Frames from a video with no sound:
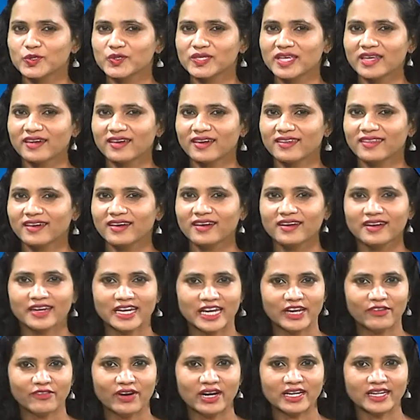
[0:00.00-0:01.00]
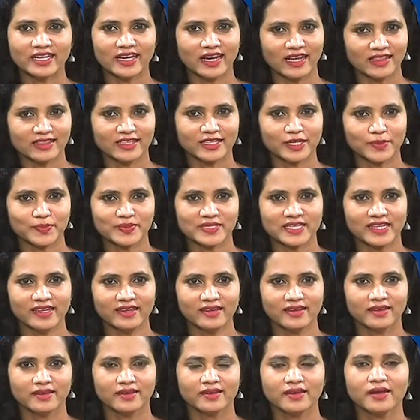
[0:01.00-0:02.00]
చూశారు కదా ఇవాళ హెల్త్ టిప్స్ని
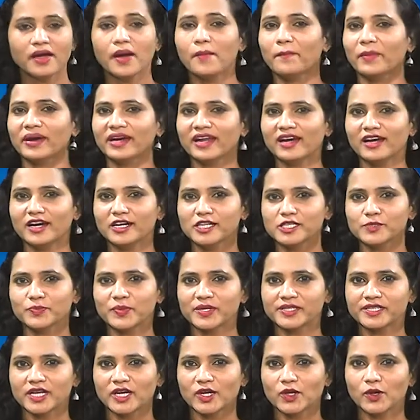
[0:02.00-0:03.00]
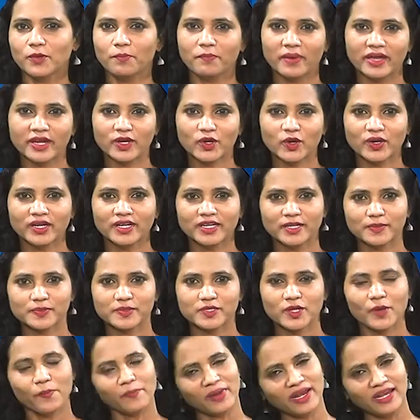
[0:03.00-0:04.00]
మన లేడీ స్పెషల్లో మరికొన్ని
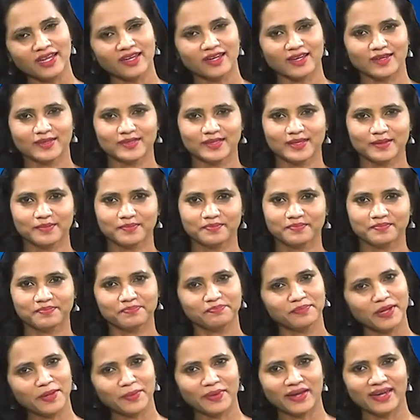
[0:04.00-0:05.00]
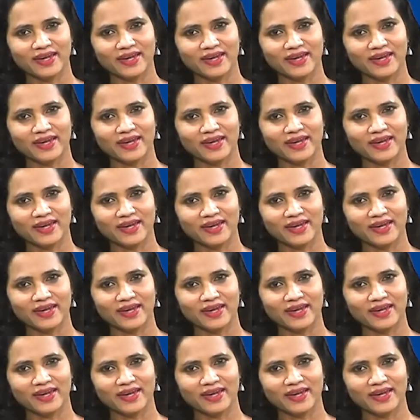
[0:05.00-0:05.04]
టిప్స్తో మళ్ళీ కలుద్దాం బాయ్